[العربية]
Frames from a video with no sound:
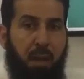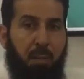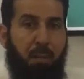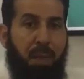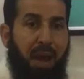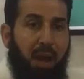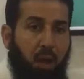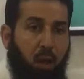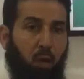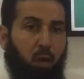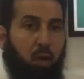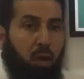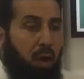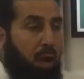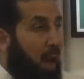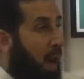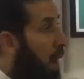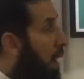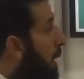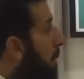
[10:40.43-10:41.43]
باقي
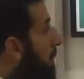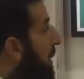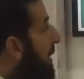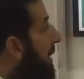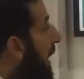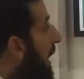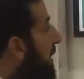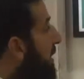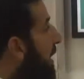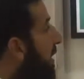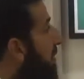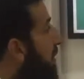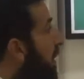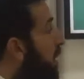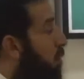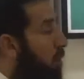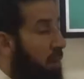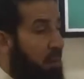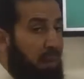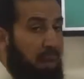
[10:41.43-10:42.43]
القراء لم يتحدث
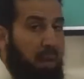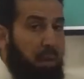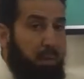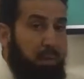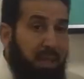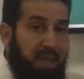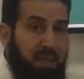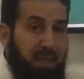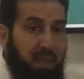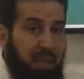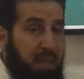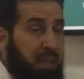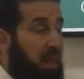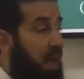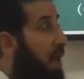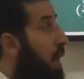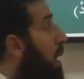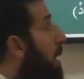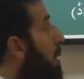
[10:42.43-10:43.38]
عنهم بالضد